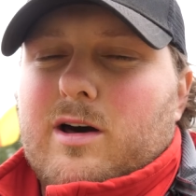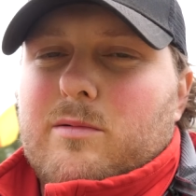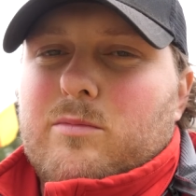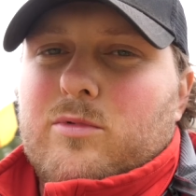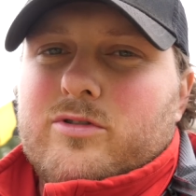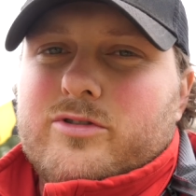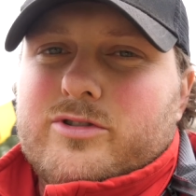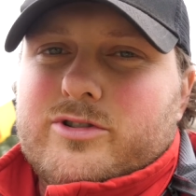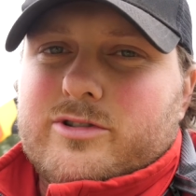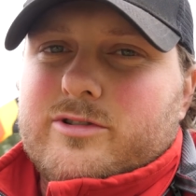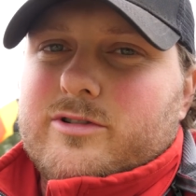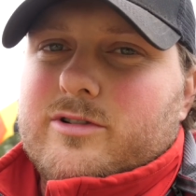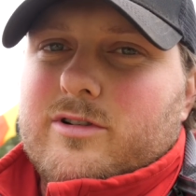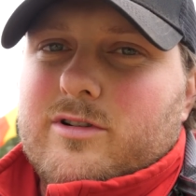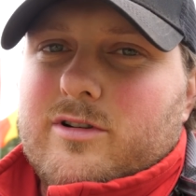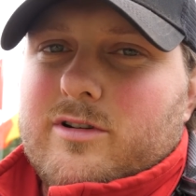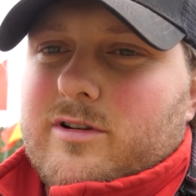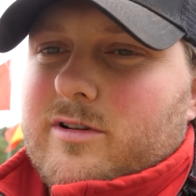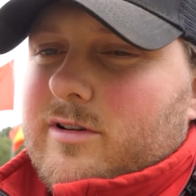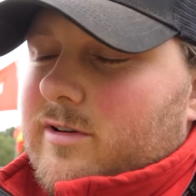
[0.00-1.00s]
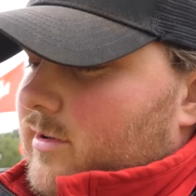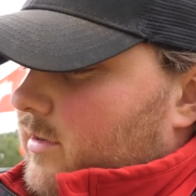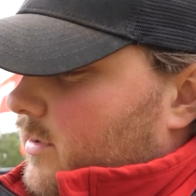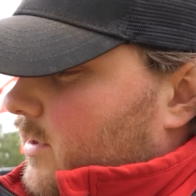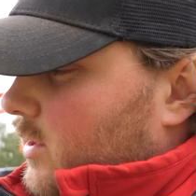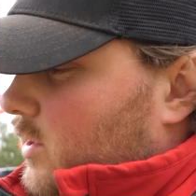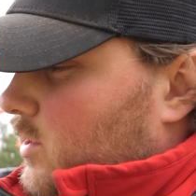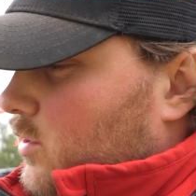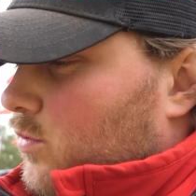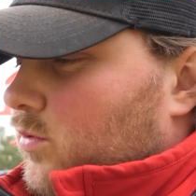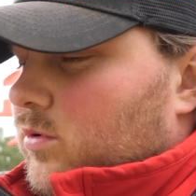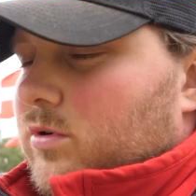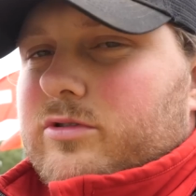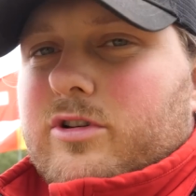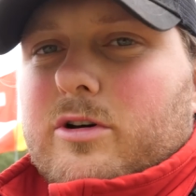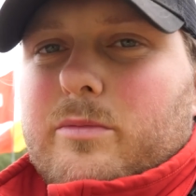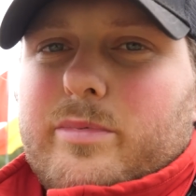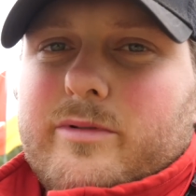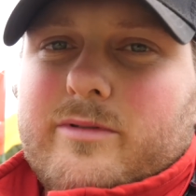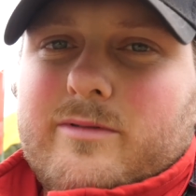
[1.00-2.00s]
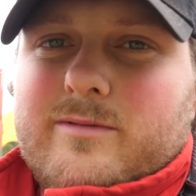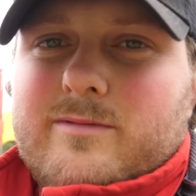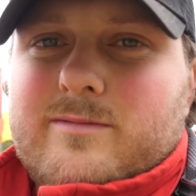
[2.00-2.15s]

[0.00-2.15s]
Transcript: la manche et qui roule au top.